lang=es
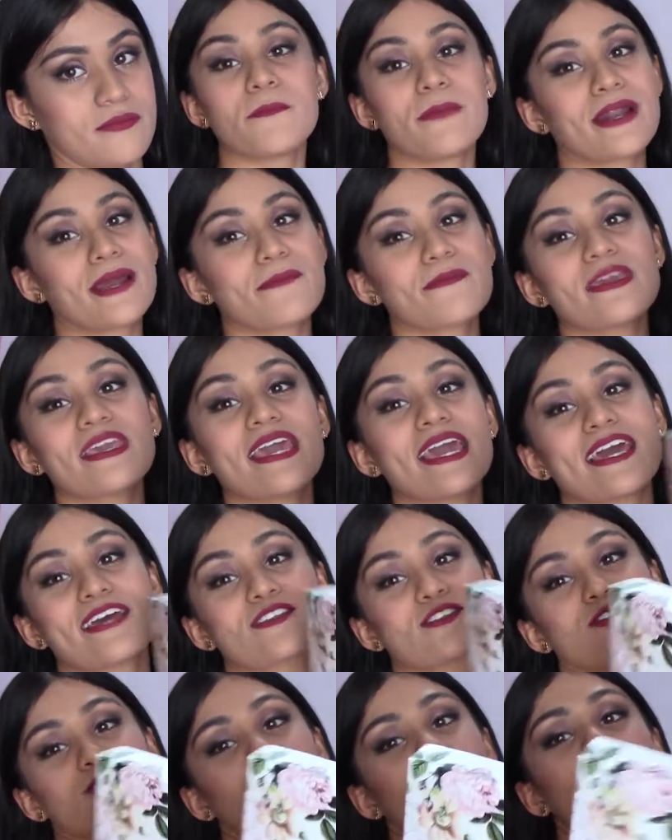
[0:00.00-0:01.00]
Para mí
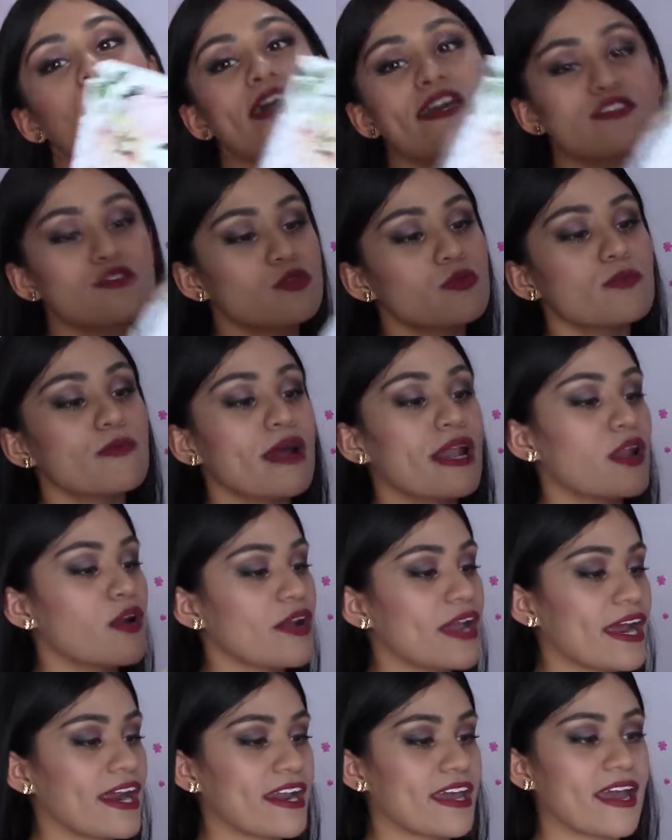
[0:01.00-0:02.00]
esto es un
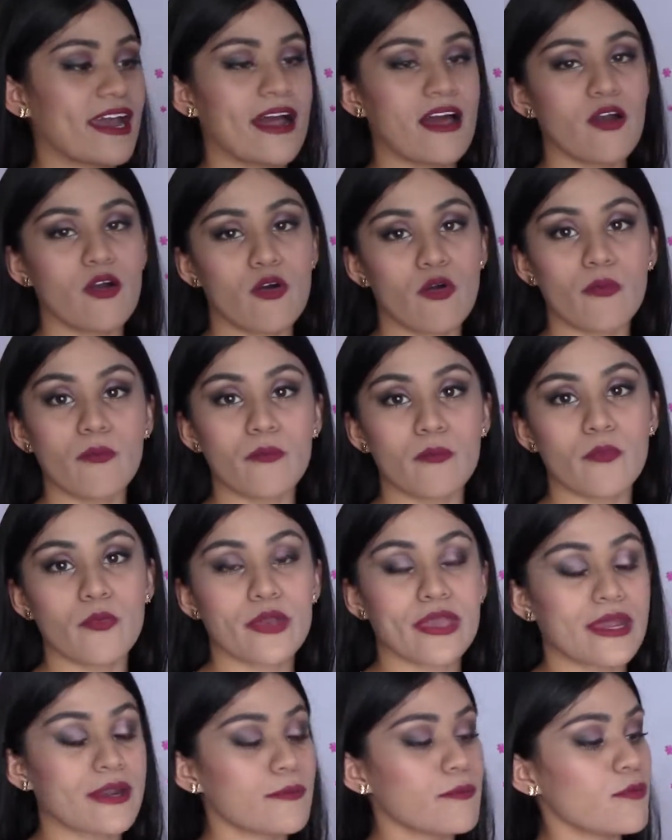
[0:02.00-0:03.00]
valor agregado
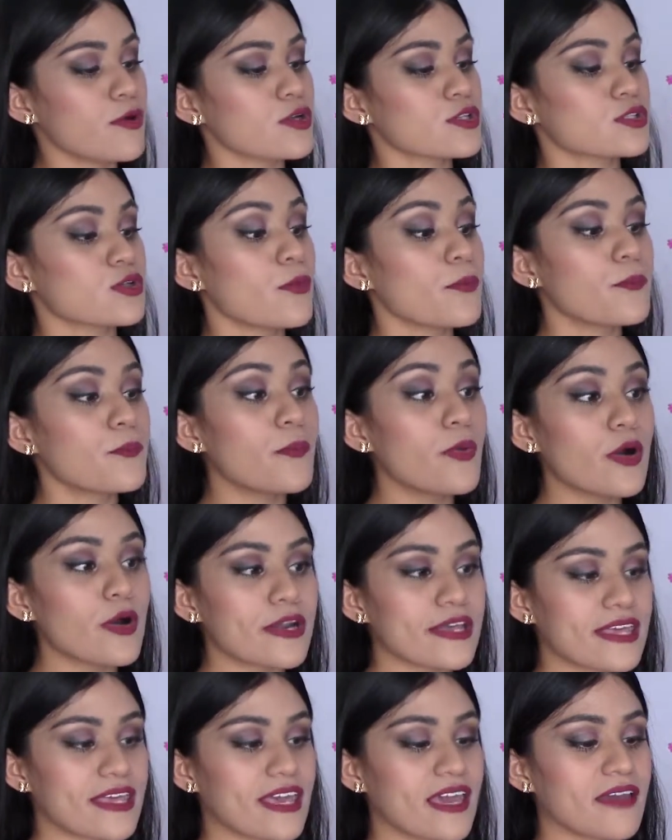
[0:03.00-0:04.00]
muy hermoso
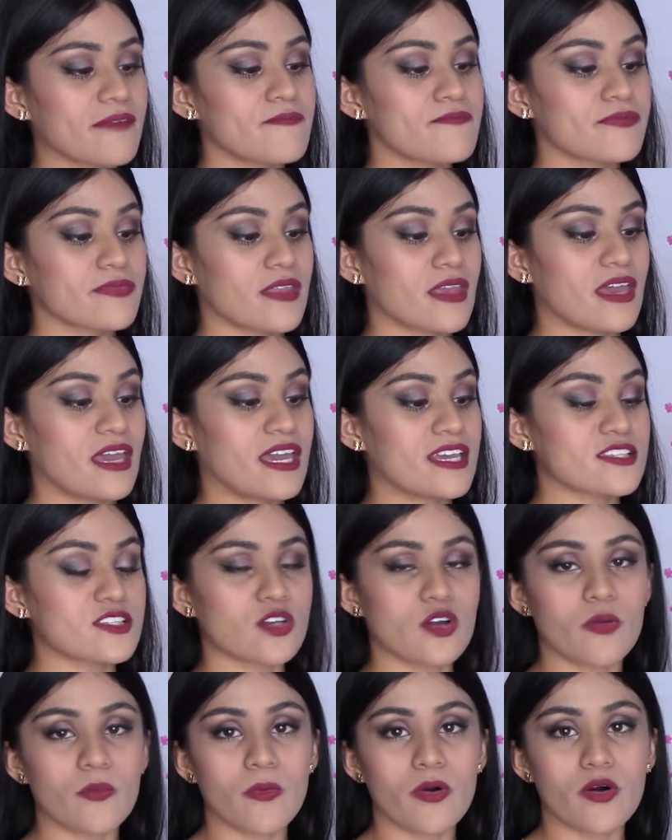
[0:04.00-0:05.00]
porque es
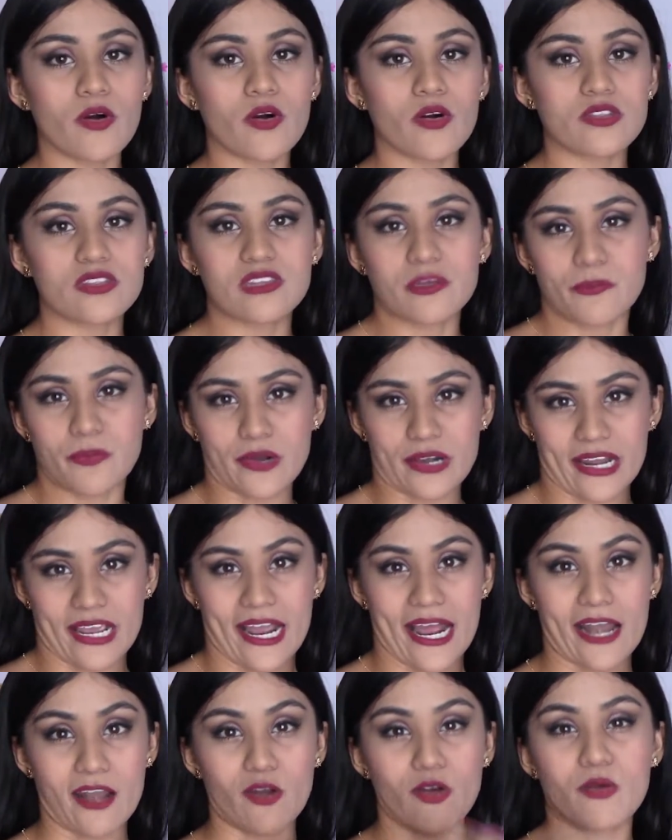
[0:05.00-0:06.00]
como tipo
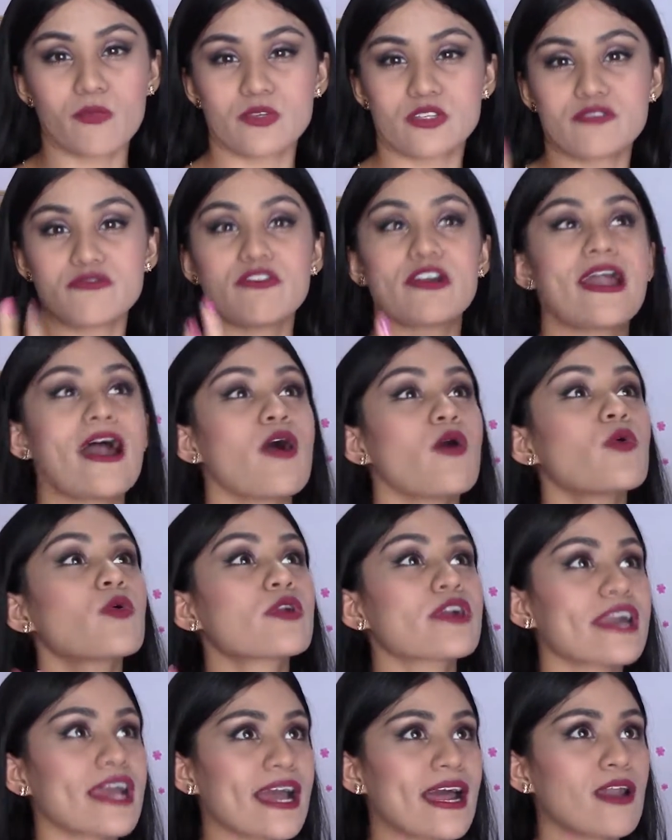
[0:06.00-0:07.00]
regalo, como si fuera
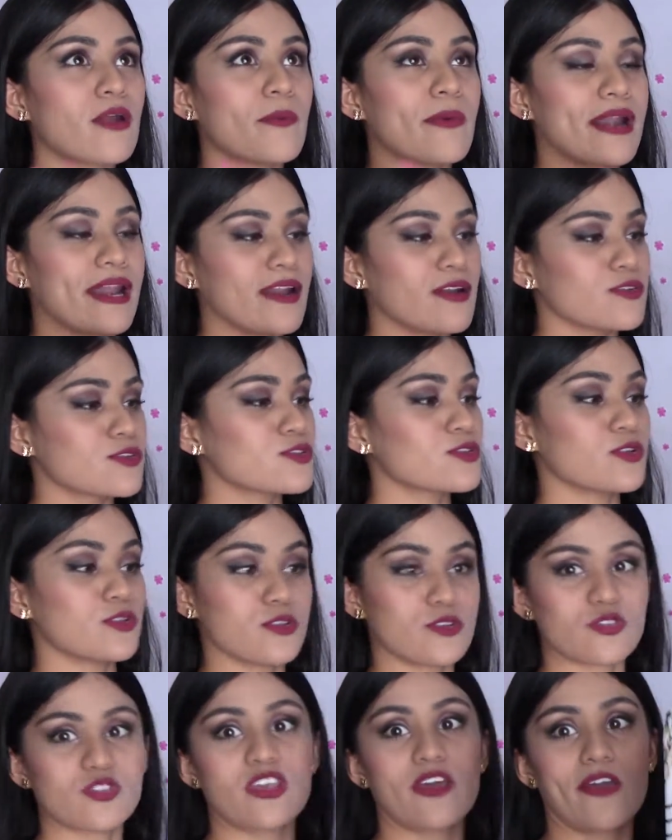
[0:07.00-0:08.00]
un regalo para
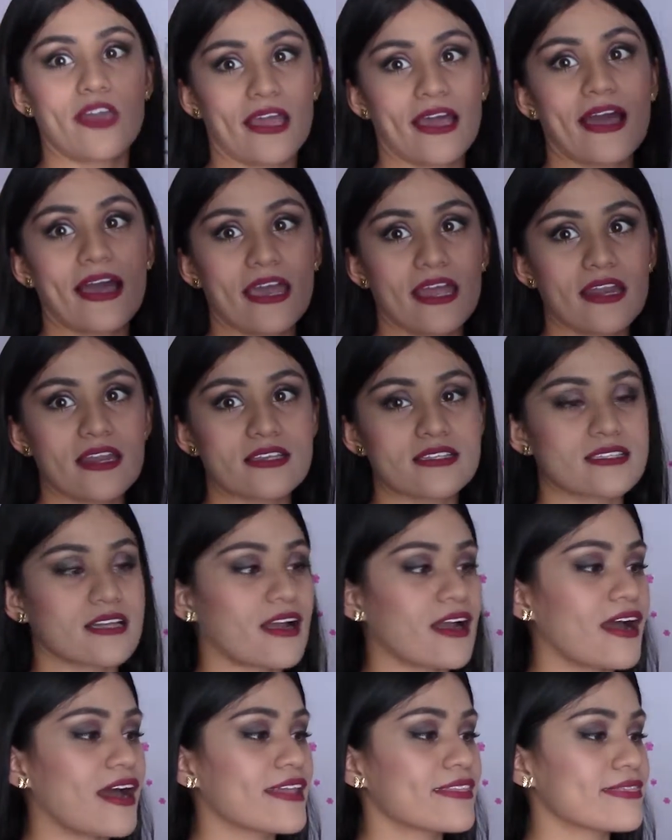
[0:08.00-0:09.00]
nosotros que venga en
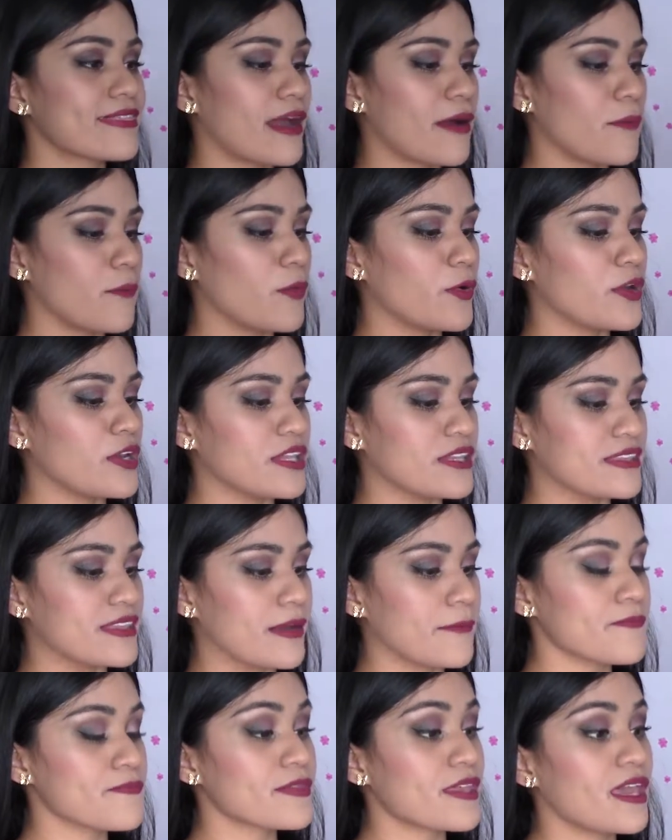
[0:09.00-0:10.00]
esta caja tan
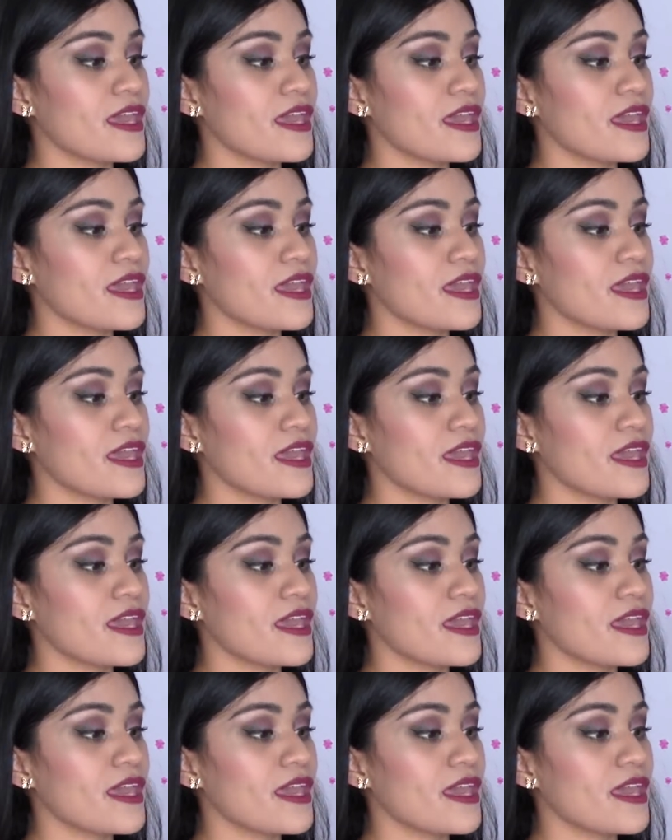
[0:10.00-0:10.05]
bonita.